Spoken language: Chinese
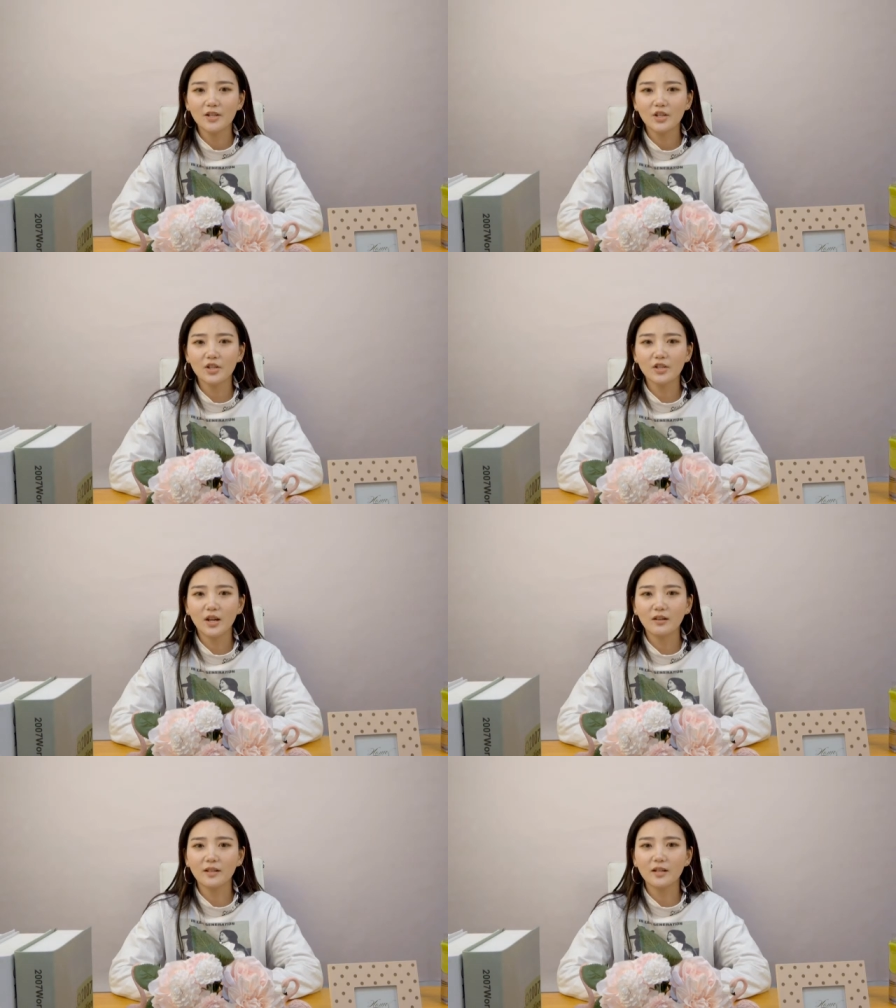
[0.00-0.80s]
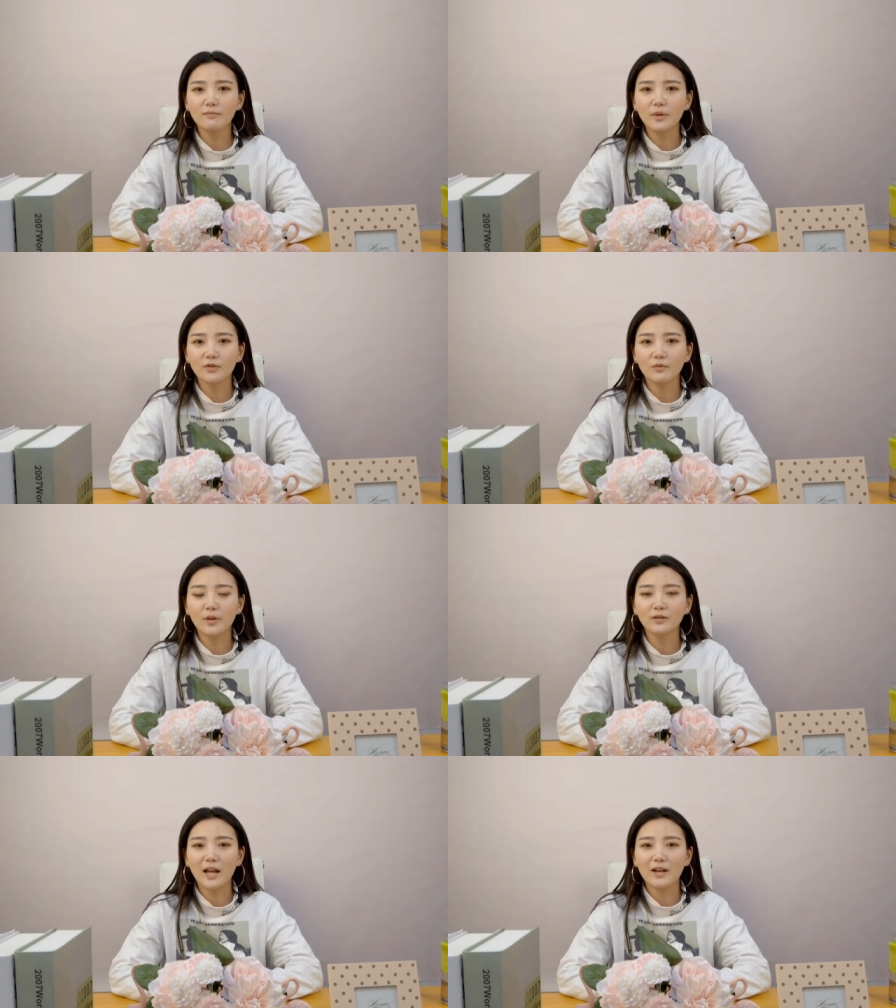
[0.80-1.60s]
其实小丽根本就
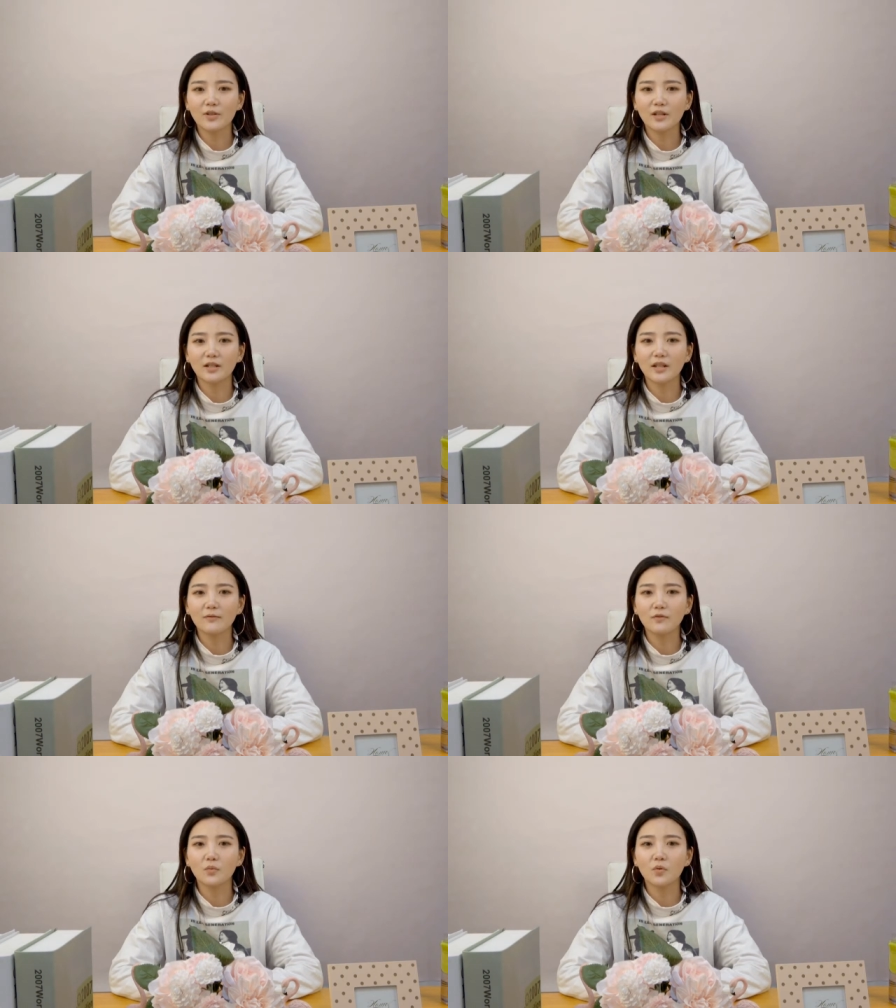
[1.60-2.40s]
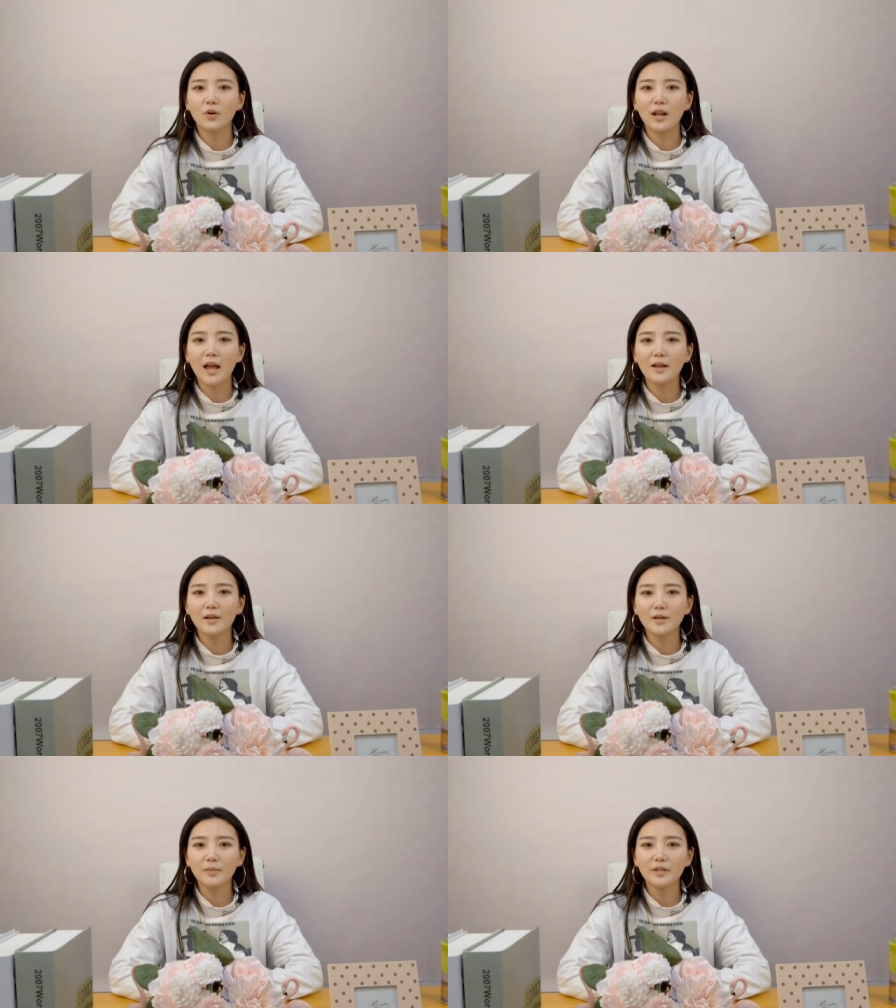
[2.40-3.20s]
没有打算让她父母过来，
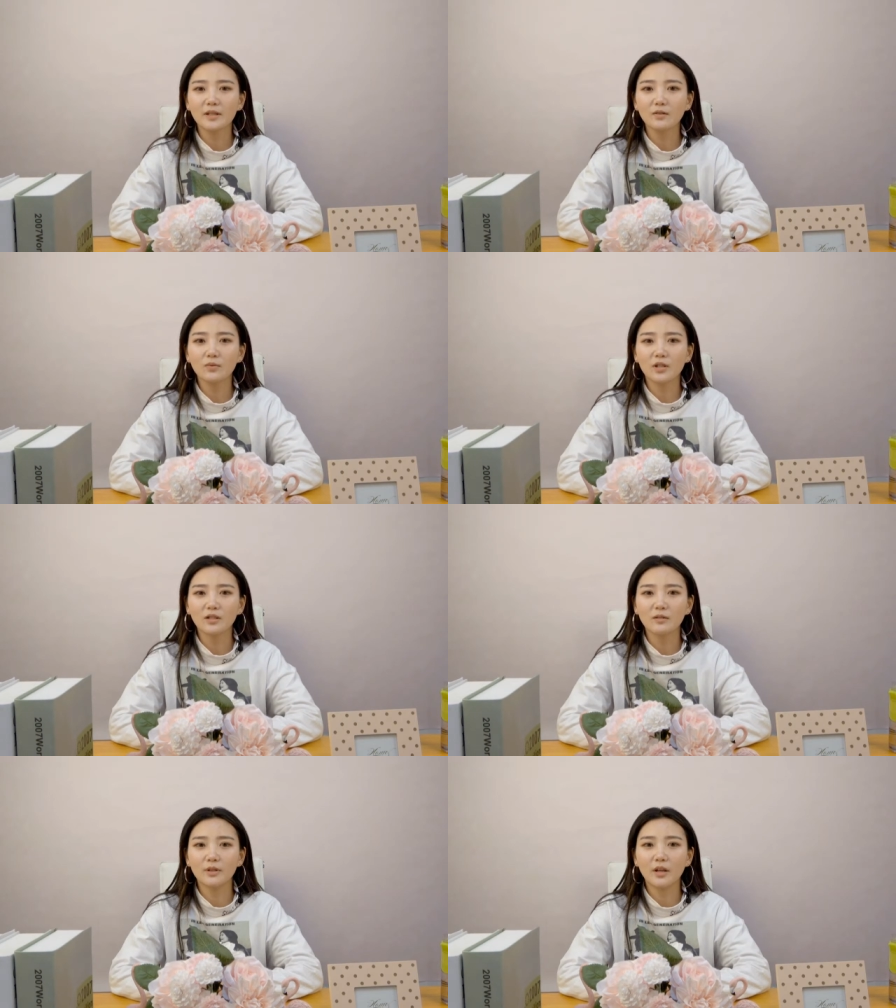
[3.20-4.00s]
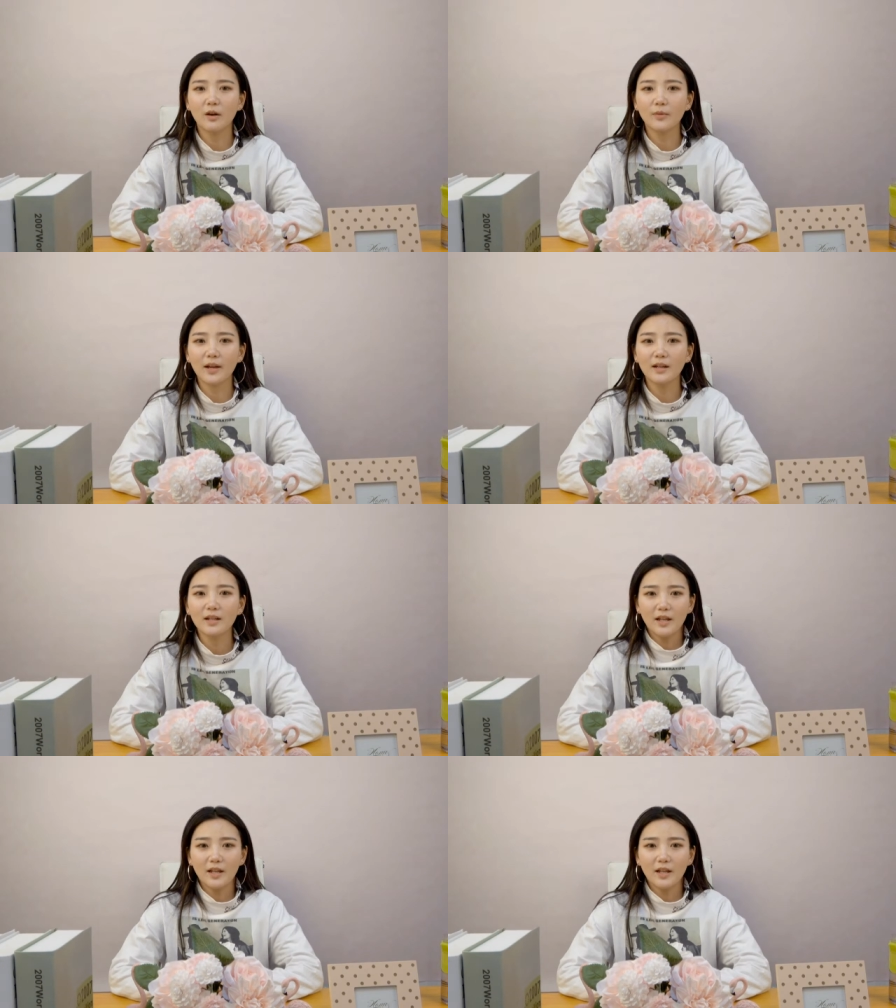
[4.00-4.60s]
毕竟路程那么遥远。